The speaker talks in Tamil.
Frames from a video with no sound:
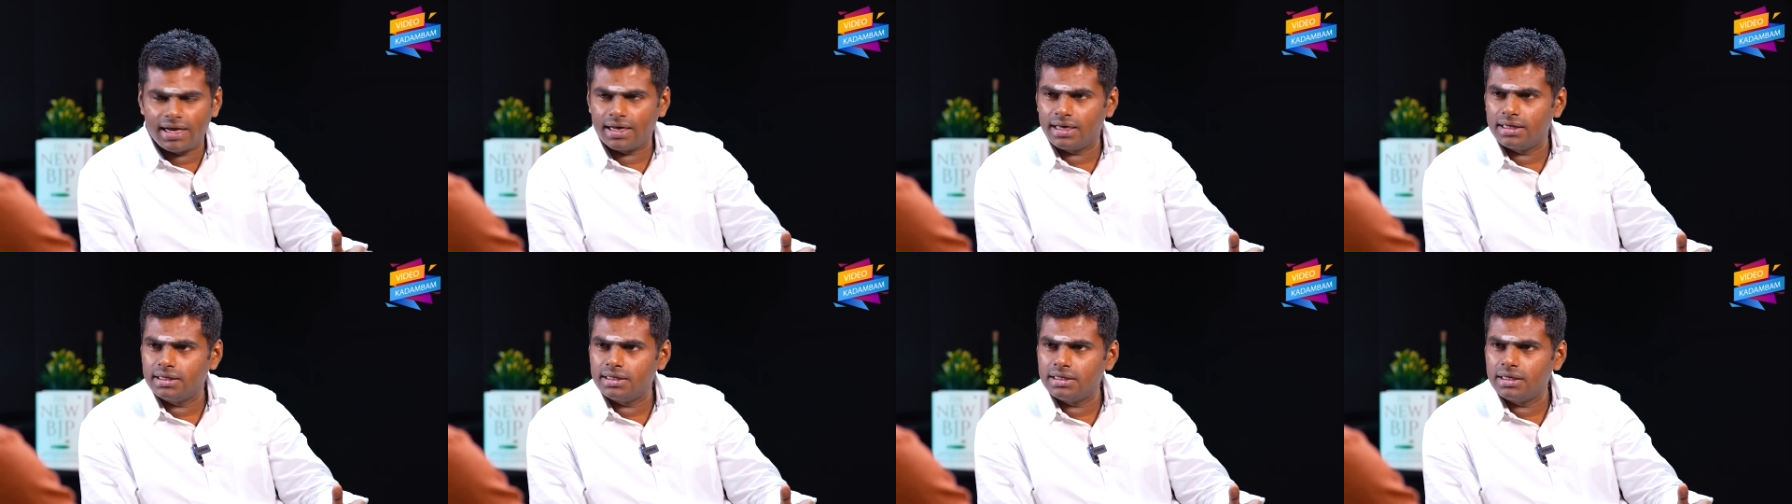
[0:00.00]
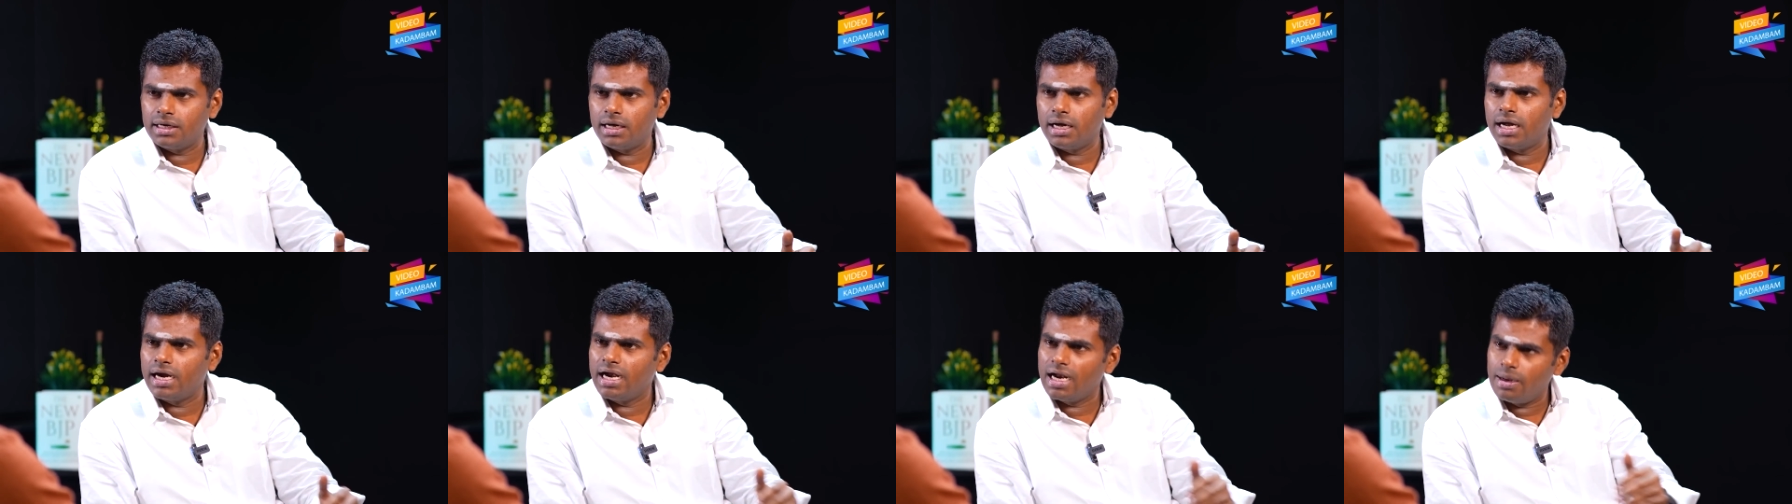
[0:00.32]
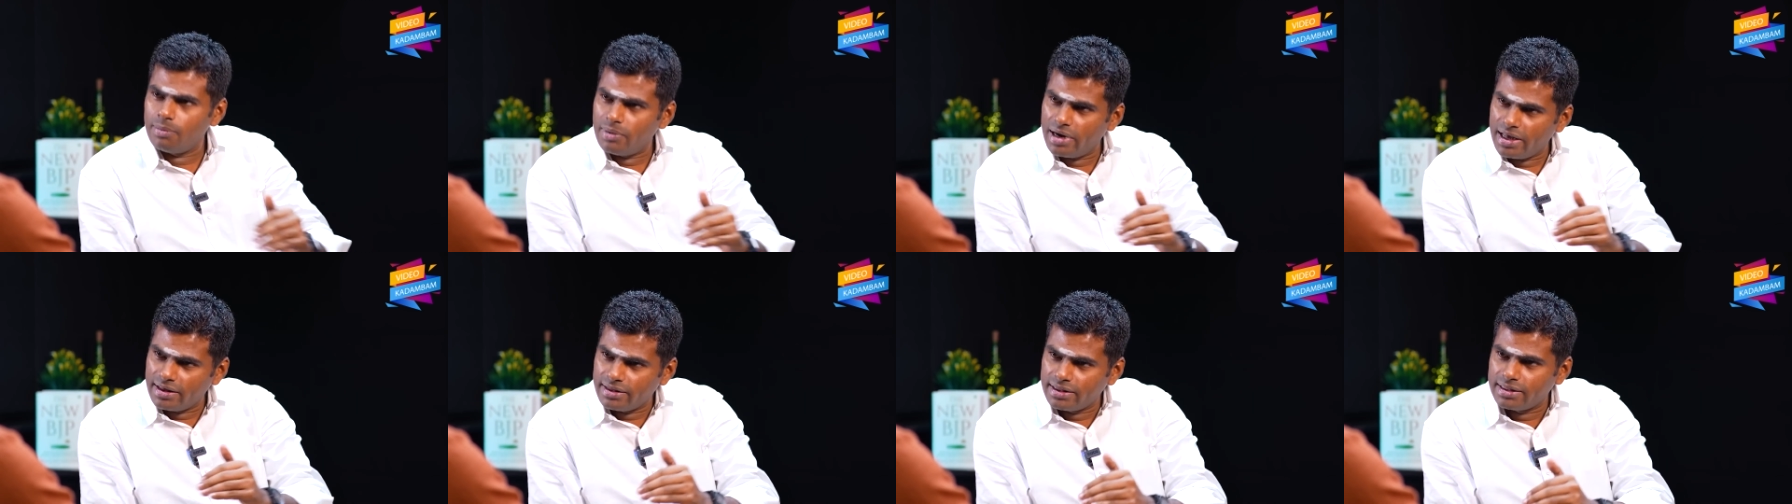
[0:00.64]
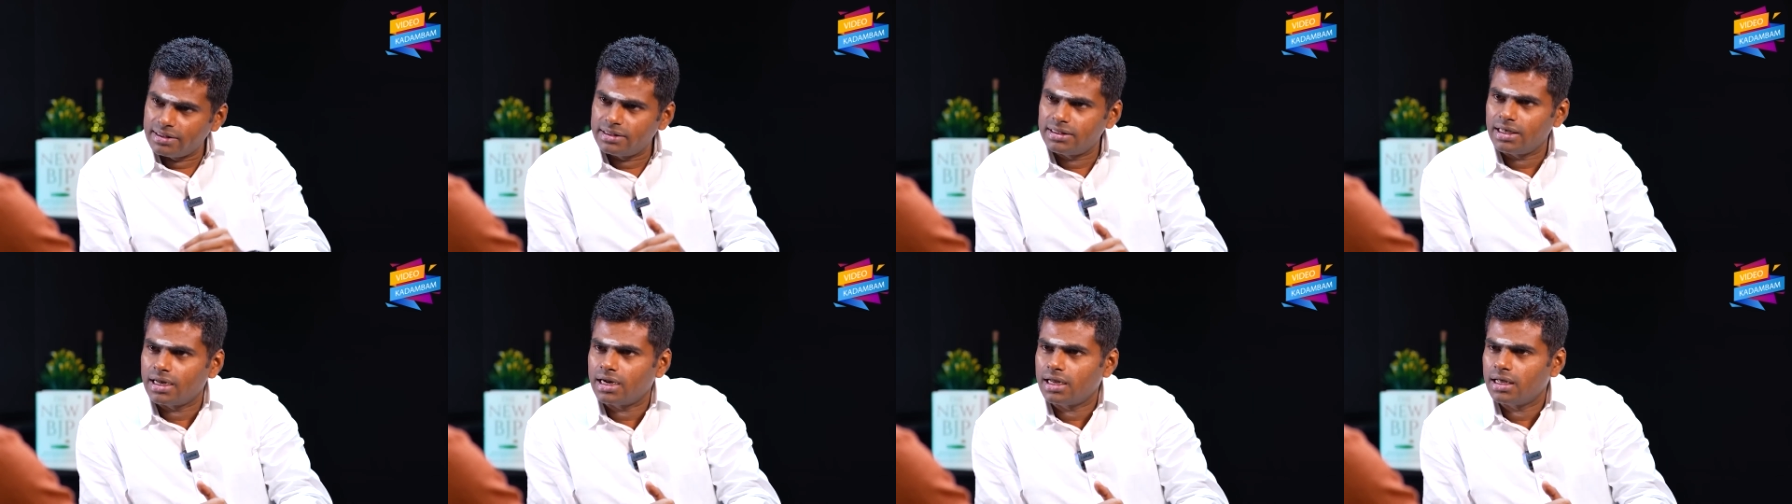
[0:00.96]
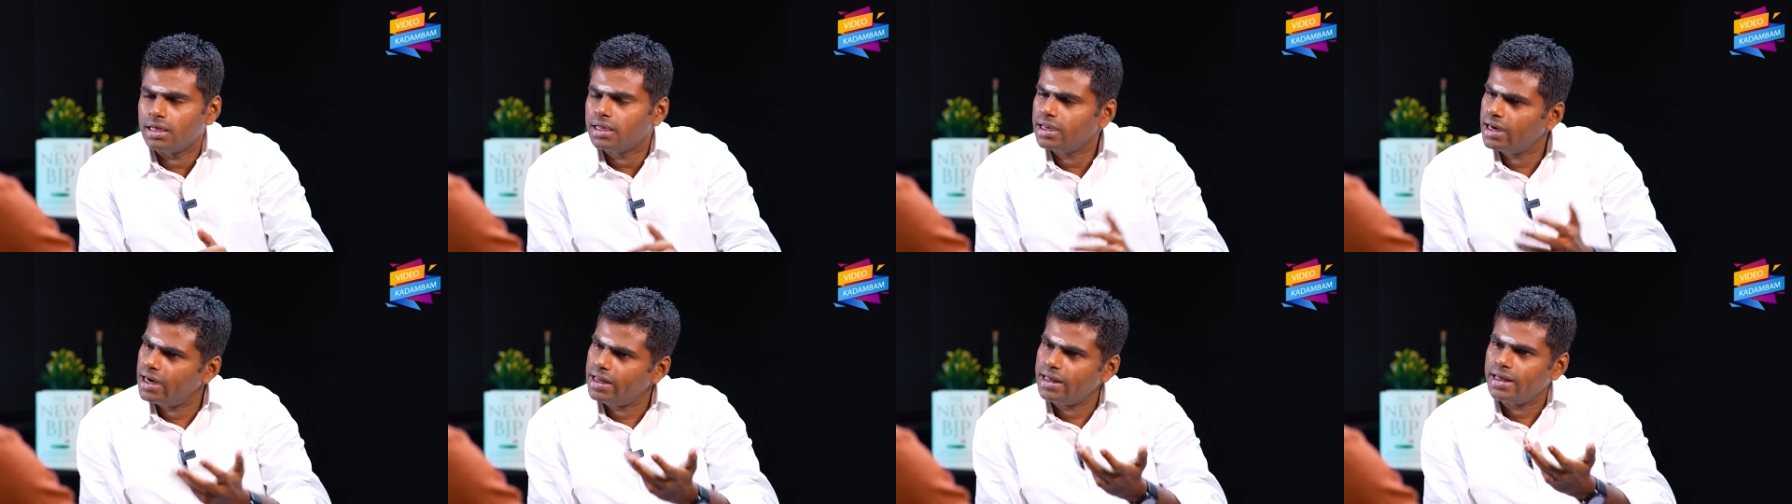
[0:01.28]
நடக்குது அண்ணாமலை
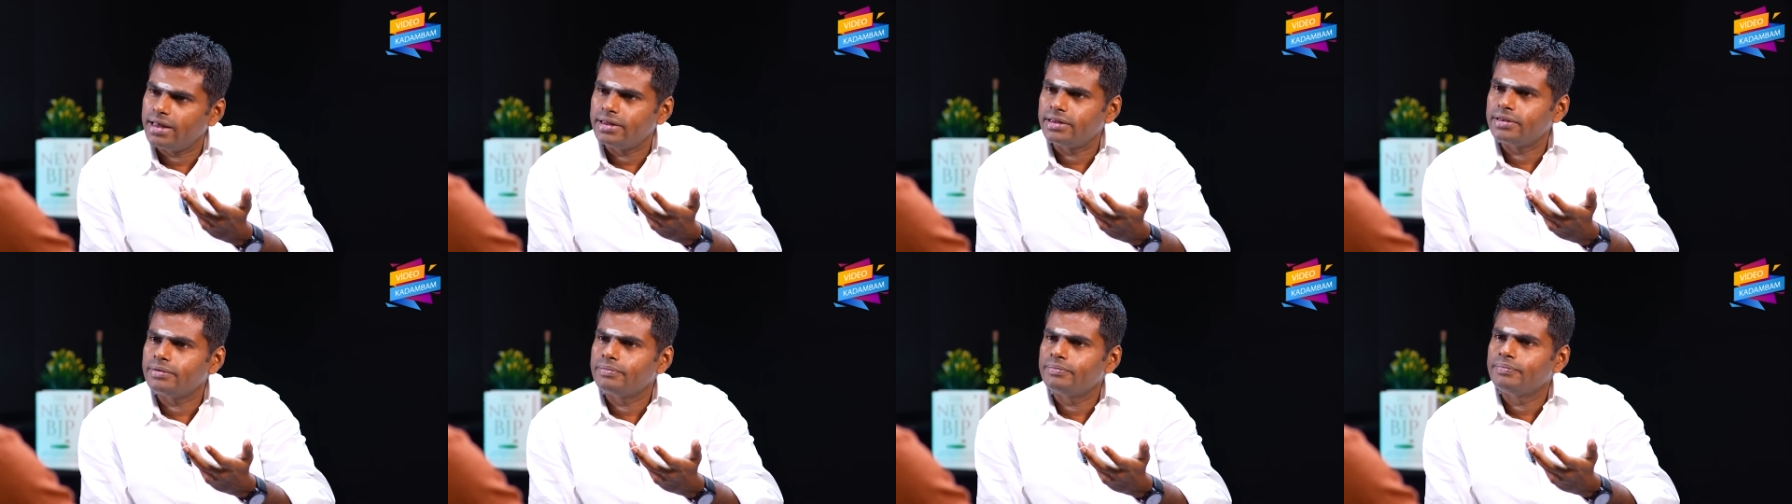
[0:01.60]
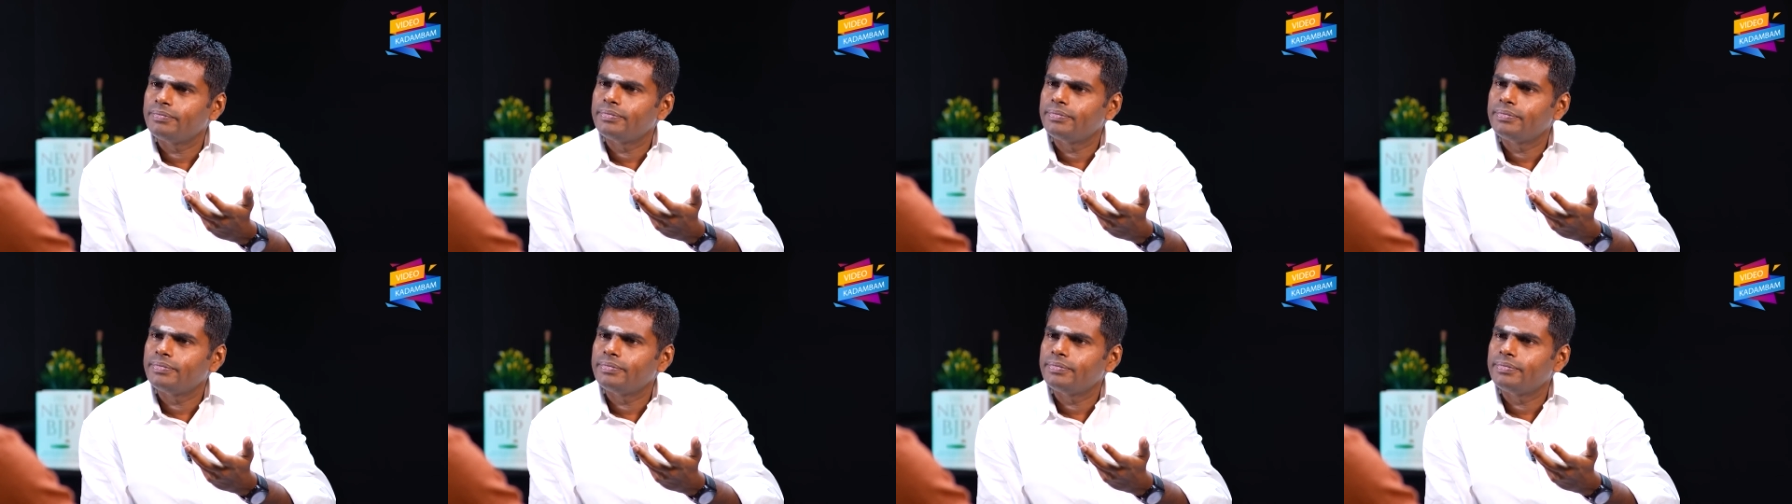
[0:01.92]
எதிர்த்தாரா கிடையாது